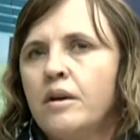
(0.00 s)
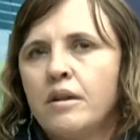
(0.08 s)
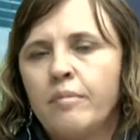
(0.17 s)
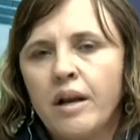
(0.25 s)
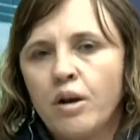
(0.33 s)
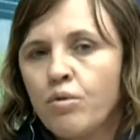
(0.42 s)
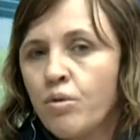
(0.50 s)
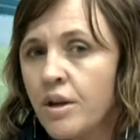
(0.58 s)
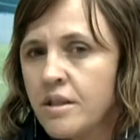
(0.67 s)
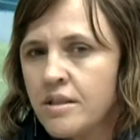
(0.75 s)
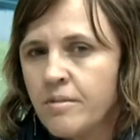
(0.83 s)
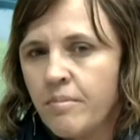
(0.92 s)
trabalhar com
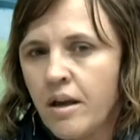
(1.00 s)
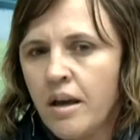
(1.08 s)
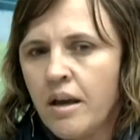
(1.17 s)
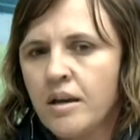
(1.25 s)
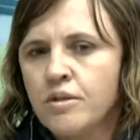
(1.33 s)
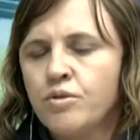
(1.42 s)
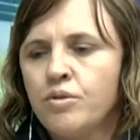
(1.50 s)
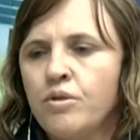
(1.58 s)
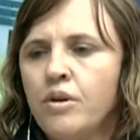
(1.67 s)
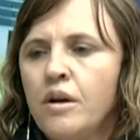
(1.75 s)
conhecimento.